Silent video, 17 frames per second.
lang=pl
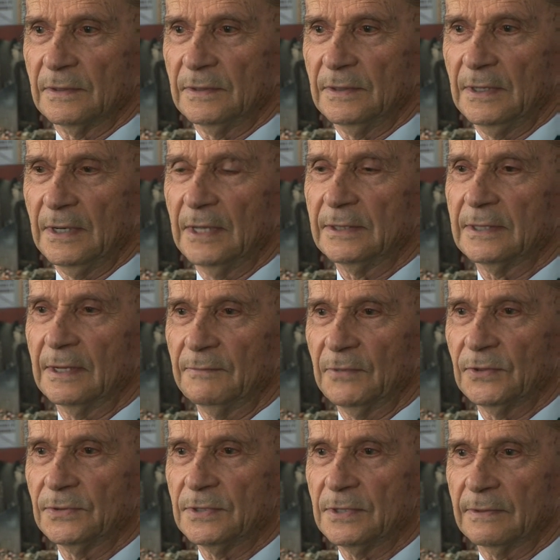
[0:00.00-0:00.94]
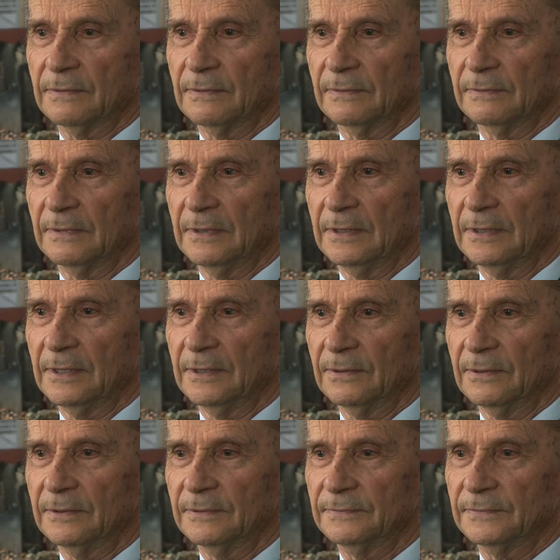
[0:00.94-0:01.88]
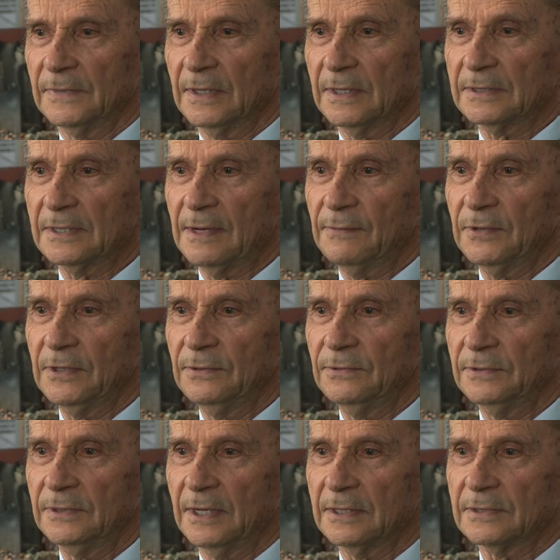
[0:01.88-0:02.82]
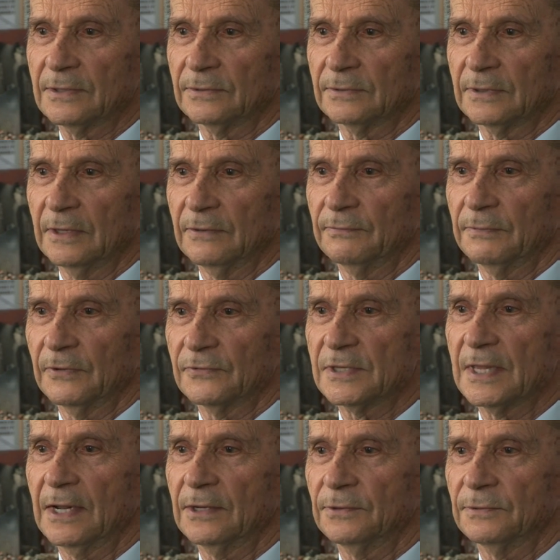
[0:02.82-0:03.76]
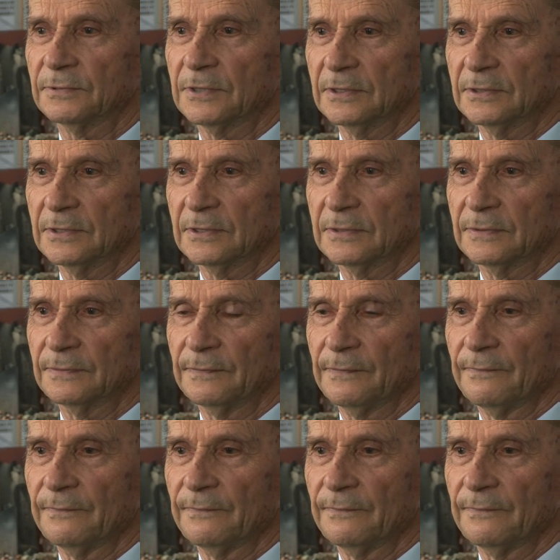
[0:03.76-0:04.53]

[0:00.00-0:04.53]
Ile tam ludzi ginęło. Tak samo i u nas tutaj w powstaniu przecież